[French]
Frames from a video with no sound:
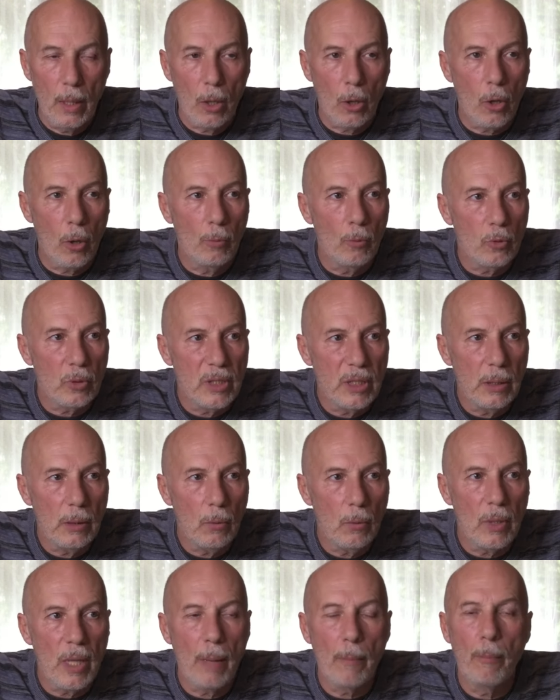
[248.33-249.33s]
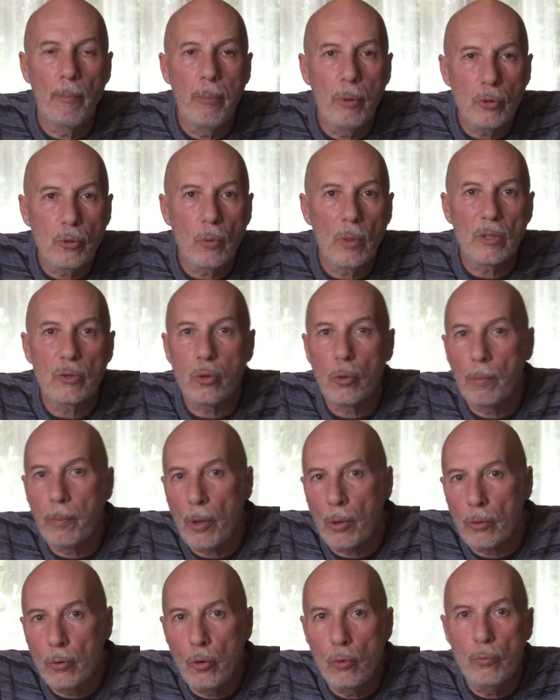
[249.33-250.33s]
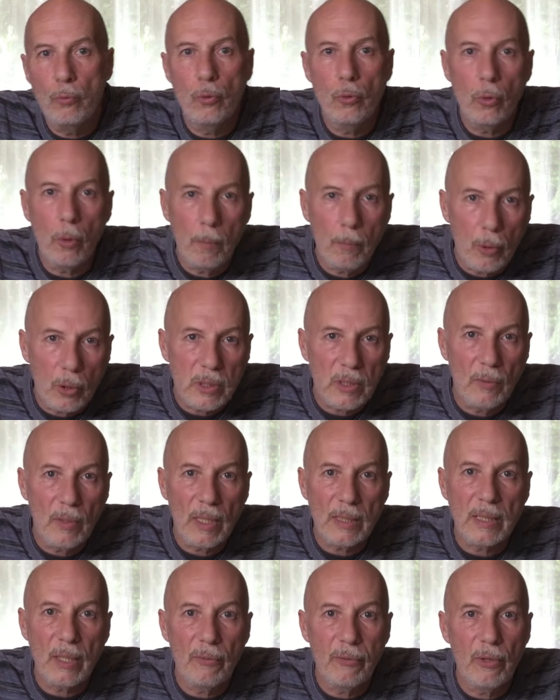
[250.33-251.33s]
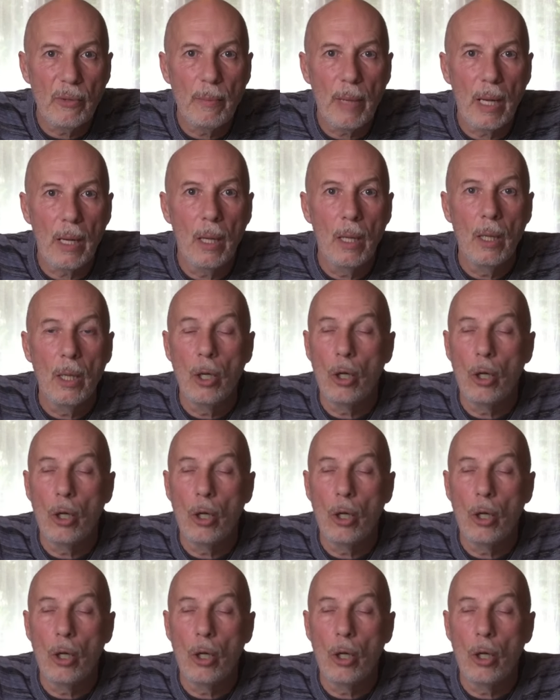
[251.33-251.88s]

comme on dit, on a besoin de se prendre le mur pour savoir que ça fait mal.